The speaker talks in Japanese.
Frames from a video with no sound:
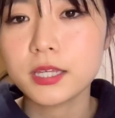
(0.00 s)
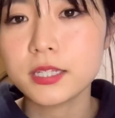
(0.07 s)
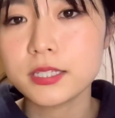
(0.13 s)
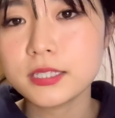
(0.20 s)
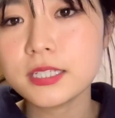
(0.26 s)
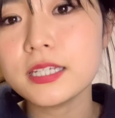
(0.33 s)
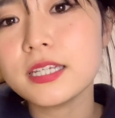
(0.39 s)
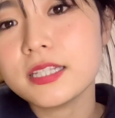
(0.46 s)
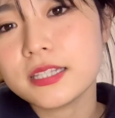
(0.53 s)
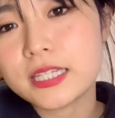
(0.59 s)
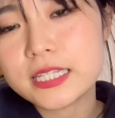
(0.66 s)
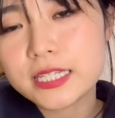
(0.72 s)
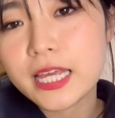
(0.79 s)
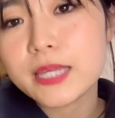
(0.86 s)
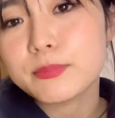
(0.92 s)
シーンっ
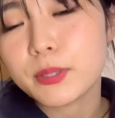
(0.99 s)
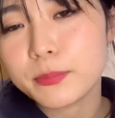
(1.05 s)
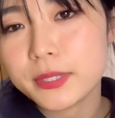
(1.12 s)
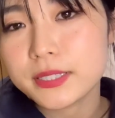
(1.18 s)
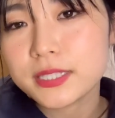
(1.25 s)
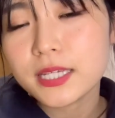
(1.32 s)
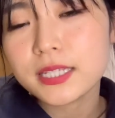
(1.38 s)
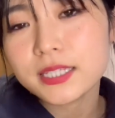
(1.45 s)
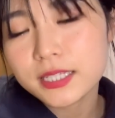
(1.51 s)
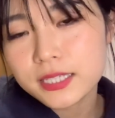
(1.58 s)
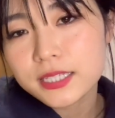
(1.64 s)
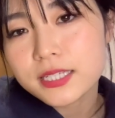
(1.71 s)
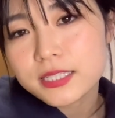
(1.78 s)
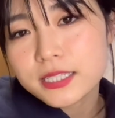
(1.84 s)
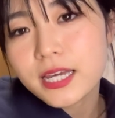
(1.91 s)
てさ、今めっちゃ
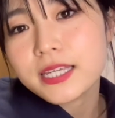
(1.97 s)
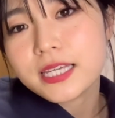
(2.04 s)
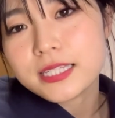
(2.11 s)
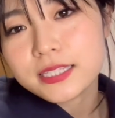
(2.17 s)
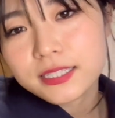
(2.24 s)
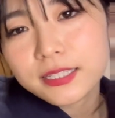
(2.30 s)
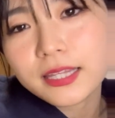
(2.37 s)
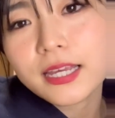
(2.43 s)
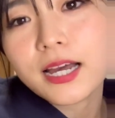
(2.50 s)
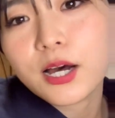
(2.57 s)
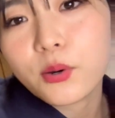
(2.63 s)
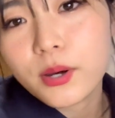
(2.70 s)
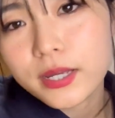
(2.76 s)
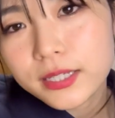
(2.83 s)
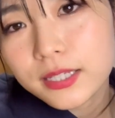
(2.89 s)
人気じゃん、安くて
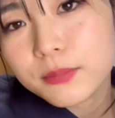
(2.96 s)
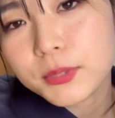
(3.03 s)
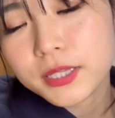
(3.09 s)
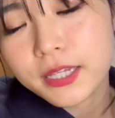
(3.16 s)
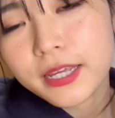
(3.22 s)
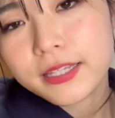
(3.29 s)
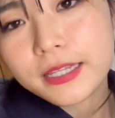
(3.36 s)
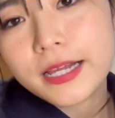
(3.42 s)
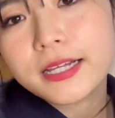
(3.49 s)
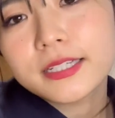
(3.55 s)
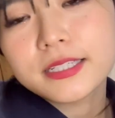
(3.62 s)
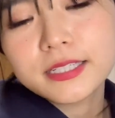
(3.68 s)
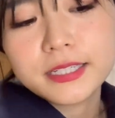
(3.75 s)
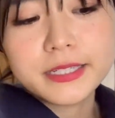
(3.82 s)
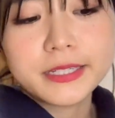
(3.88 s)
可愛いみたいな。
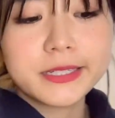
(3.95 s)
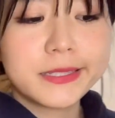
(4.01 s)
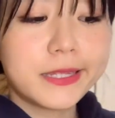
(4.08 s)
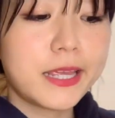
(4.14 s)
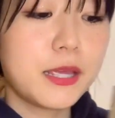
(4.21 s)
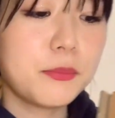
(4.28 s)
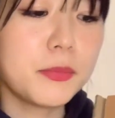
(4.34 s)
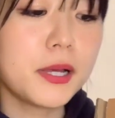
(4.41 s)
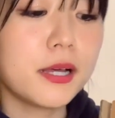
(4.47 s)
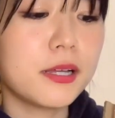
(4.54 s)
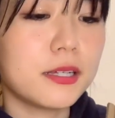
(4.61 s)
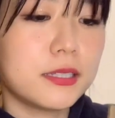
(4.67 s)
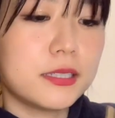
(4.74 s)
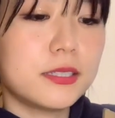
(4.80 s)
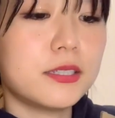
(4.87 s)
で、
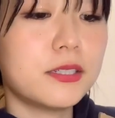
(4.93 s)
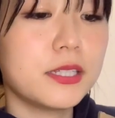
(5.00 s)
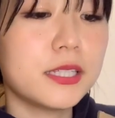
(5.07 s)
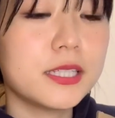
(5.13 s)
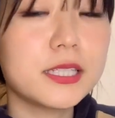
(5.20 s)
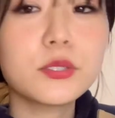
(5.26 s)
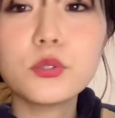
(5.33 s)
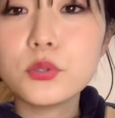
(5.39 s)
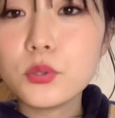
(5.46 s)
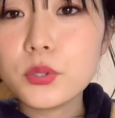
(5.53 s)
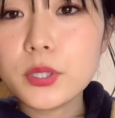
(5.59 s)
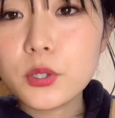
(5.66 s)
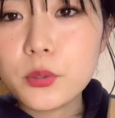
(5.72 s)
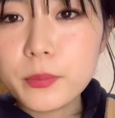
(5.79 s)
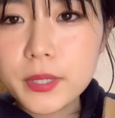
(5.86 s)
まあ、仕
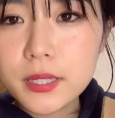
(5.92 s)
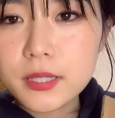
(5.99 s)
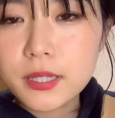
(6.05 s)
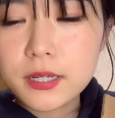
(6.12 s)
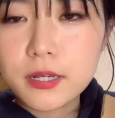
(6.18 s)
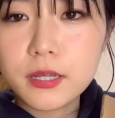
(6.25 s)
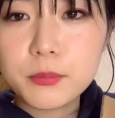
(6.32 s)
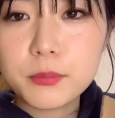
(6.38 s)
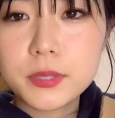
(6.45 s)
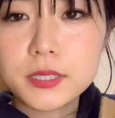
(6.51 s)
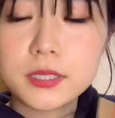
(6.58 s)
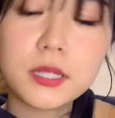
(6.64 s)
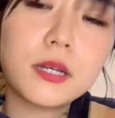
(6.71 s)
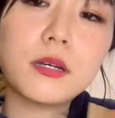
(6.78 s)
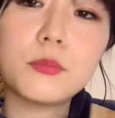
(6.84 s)
事着をメインで買いま
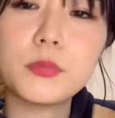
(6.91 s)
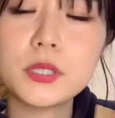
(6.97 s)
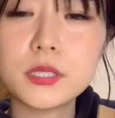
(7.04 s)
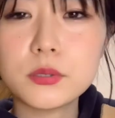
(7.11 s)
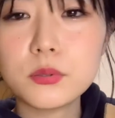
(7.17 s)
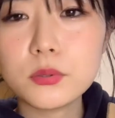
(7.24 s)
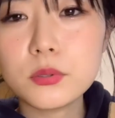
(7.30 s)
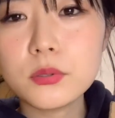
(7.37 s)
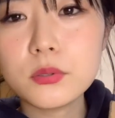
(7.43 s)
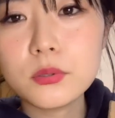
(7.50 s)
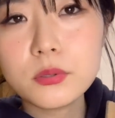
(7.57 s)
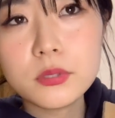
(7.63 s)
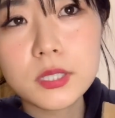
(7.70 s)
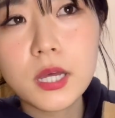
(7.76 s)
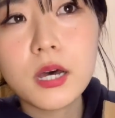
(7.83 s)
した。まあ、仕事
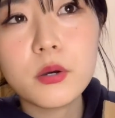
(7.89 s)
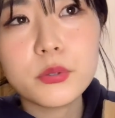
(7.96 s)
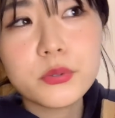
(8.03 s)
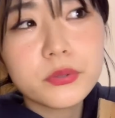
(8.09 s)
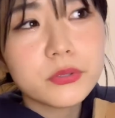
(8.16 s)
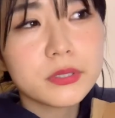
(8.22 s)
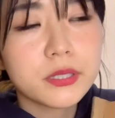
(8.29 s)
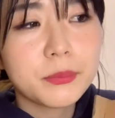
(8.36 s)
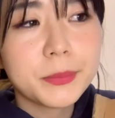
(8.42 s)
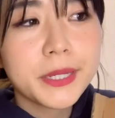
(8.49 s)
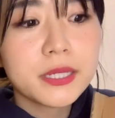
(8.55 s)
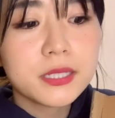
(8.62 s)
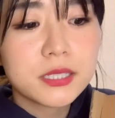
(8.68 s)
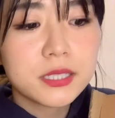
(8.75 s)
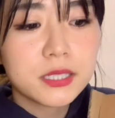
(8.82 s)
のさ、お洋服って
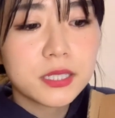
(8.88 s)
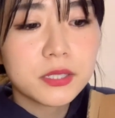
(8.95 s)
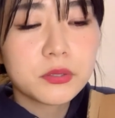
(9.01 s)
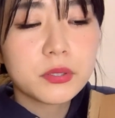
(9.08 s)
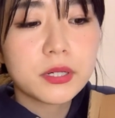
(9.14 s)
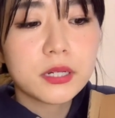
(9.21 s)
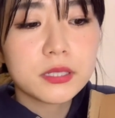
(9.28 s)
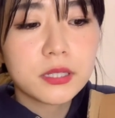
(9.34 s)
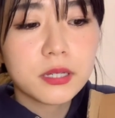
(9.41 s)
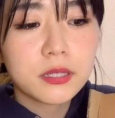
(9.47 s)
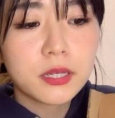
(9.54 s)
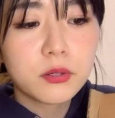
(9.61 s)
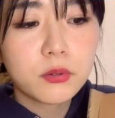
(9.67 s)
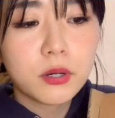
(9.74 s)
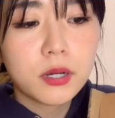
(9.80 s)
毎日着るからさ、
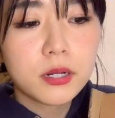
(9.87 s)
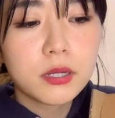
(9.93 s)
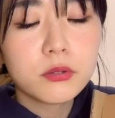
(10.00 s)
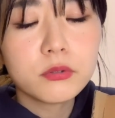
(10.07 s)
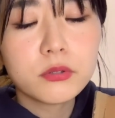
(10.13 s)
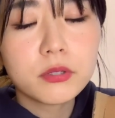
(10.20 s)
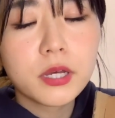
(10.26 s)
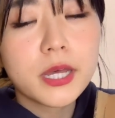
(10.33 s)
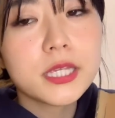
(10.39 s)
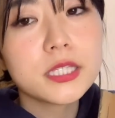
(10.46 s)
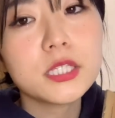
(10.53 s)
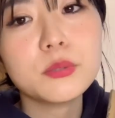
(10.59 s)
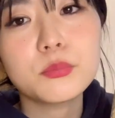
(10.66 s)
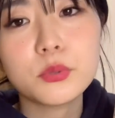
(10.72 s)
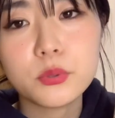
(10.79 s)
結構洗う回
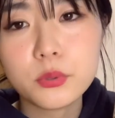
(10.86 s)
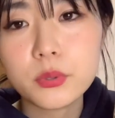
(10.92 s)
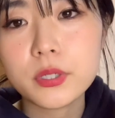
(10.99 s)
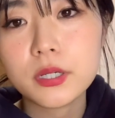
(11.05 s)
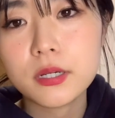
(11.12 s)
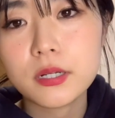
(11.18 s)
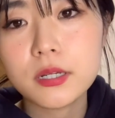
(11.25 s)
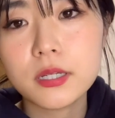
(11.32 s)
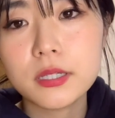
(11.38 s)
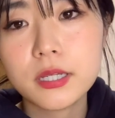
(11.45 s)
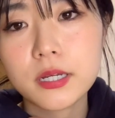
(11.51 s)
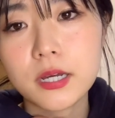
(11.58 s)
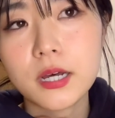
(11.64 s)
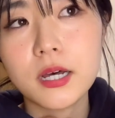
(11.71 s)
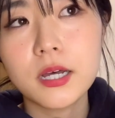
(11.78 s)
数も多いから、
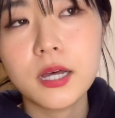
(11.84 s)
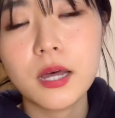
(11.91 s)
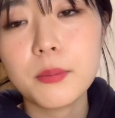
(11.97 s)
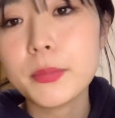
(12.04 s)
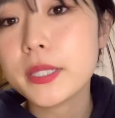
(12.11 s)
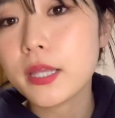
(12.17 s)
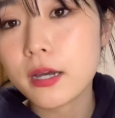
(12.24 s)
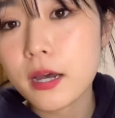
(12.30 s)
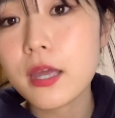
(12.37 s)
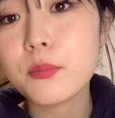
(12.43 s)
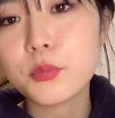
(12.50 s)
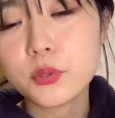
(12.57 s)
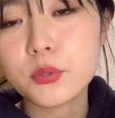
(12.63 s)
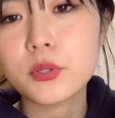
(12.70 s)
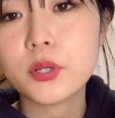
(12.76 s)
なんか、あんまり高い
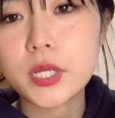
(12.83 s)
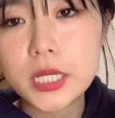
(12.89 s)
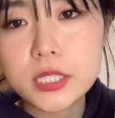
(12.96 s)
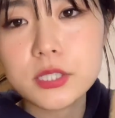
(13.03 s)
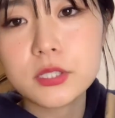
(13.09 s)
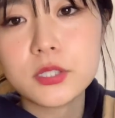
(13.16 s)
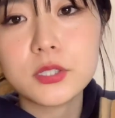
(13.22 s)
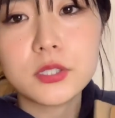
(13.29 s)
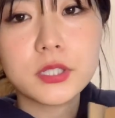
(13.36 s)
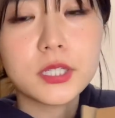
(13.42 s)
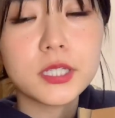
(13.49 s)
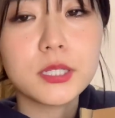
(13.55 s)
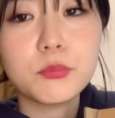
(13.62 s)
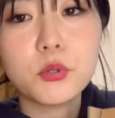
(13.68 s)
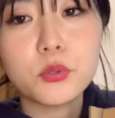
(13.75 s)
ものより安
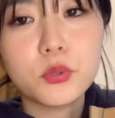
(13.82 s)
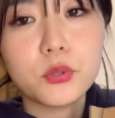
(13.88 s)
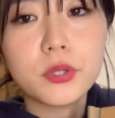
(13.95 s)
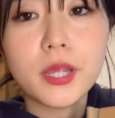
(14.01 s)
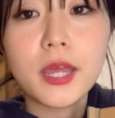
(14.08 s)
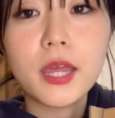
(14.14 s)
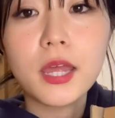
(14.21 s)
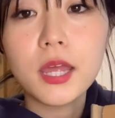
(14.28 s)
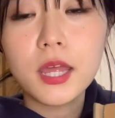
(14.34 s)
いもので、